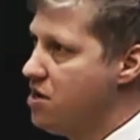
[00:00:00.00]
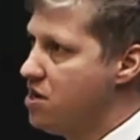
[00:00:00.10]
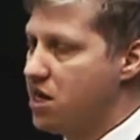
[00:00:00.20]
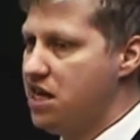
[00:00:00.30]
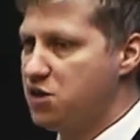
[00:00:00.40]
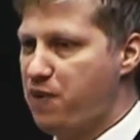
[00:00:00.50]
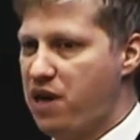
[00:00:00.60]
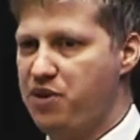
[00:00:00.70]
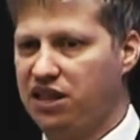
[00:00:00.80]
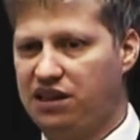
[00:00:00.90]
que lhes
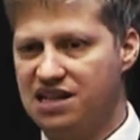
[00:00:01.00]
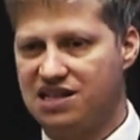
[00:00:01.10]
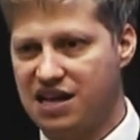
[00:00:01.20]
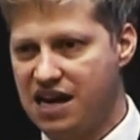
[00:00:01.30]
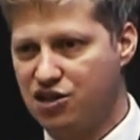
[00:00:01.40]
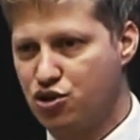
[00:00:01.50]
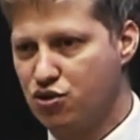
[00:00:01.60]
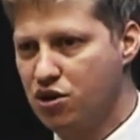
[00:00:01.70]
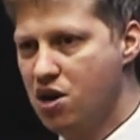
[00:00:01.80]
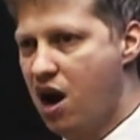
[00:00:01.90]
permita
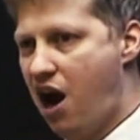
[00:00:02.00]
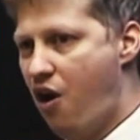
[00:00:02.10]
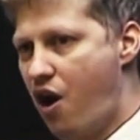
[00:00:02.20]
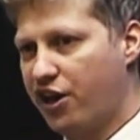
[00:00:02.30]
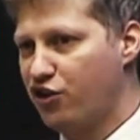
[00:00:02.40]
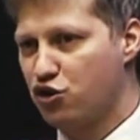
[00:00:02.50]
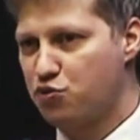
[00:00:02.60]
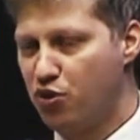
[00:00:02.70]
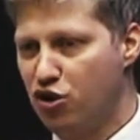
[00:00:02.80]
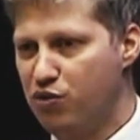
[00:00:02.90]
acesso a órgãos
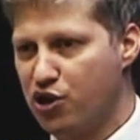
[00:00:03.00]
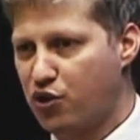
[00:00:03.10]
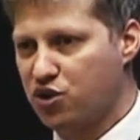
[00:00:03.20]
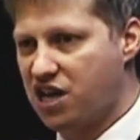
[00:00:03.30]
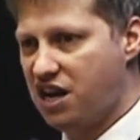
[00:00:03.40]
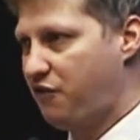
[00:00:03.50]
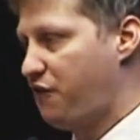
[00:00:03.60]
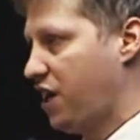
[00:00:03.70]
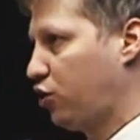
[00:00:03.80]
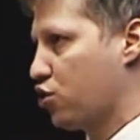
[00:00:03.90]
públicos, a
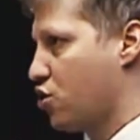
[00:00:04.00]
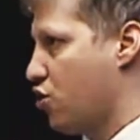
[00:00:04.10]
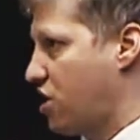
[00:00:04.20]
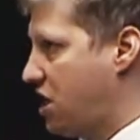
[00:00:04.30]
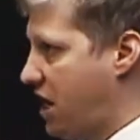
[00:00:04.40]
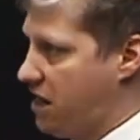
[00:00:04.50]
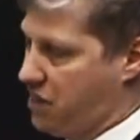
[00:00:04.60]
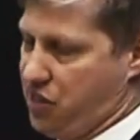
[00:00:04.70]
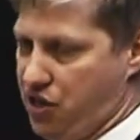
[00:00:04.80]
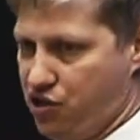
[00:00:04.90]
eventos ou o que quer que
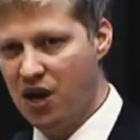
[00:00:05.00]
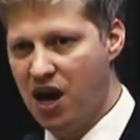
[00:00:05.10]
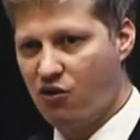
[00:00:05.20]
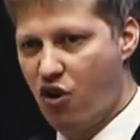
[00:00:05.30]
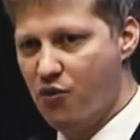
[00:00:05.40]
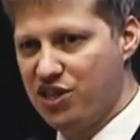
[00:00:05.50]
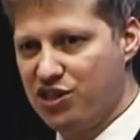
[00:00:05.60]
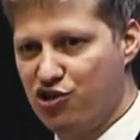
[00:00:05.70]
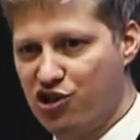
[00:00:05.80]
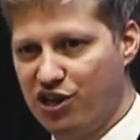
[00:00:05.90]
seja. É como
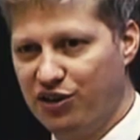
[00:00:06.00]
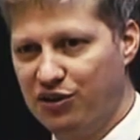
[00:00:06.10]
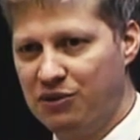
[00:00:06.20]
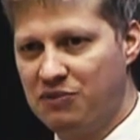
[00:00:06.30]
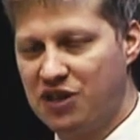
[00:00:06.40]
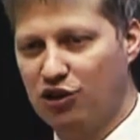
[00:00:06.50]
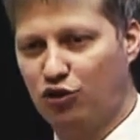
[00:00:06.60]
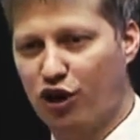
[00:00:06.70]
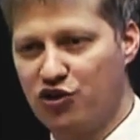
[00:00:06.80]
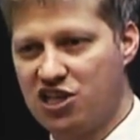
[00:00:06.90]
exigir que
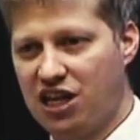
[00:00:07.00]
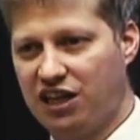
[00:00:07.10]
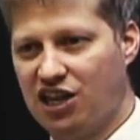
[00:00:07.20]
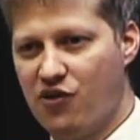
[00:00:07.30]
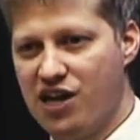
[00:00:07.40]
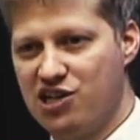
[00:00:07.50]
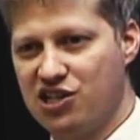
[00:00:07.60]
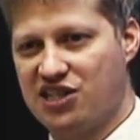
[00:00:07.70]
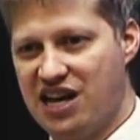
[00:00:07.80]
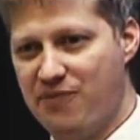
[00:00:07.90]
todo cidadão ande
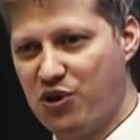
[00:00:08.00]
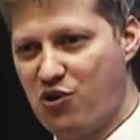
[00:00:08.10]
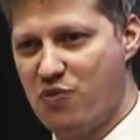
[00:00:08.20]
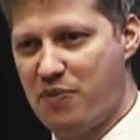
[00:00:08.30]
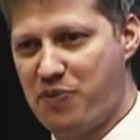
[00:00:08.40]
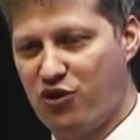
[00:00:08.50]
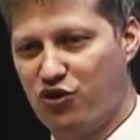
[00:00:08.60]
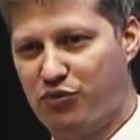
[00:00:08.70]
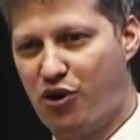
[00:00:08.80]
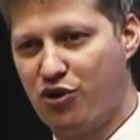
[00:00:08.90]
sempre com papel
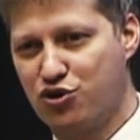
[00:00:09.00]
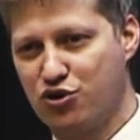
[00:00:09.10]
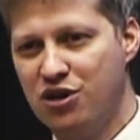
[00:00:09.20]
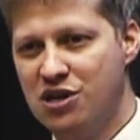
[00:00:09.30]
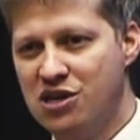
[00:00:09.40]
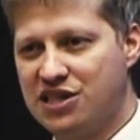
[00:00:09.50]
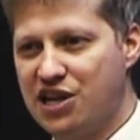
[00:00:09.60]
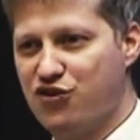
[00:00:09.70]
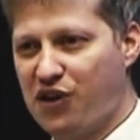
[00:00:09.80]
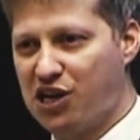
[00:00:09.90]
no bolso,
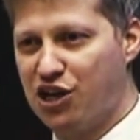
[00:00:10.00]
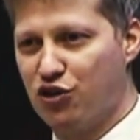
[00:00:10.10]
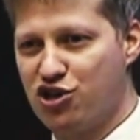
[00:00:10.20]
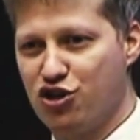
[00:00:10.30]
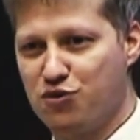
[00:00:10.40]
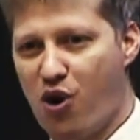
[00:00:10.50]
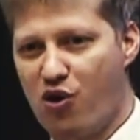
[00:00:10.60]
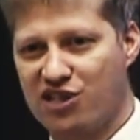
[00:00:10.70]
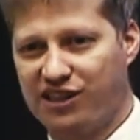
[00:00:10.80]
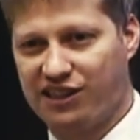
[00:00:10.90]
certificando seus
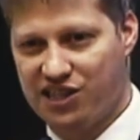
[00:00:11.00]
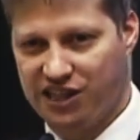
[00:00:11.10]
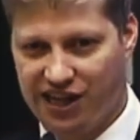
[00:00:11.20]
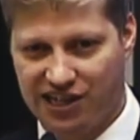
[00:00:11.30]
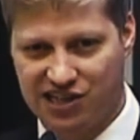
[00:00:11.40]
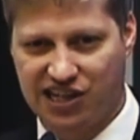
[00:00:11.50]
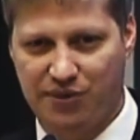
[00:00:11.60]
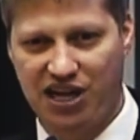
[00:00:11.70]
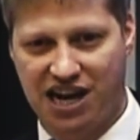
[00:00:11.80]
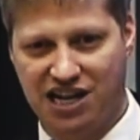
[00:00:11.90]
bons antecedentes
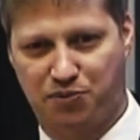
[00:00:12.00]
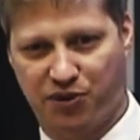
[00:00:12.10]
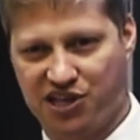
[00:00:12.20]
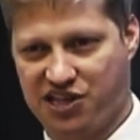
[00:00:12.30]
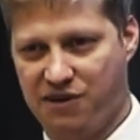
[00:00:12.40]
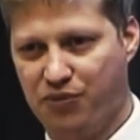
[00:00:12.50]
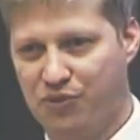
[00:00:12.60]
criminais, por exemplo.